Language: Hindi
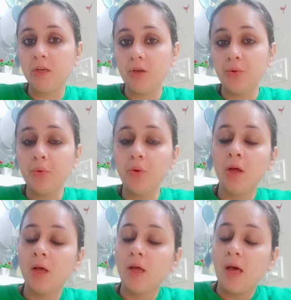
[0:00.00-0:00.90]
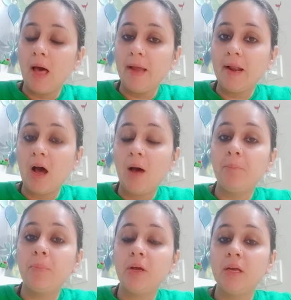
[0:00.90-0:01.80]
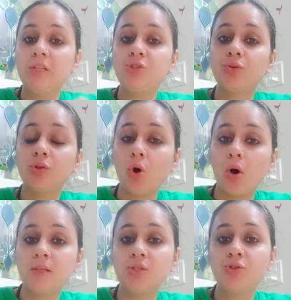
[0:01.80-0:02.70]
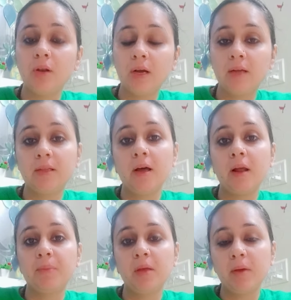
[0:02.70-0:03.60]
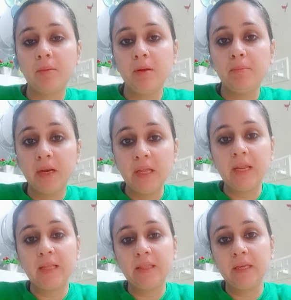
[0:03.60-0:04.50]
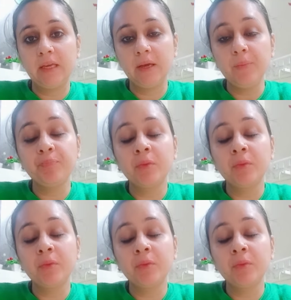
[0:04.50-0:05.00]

इन यू एंड आप इन जो थॉट्स जो लगातार आपके मन में बने रहते हैं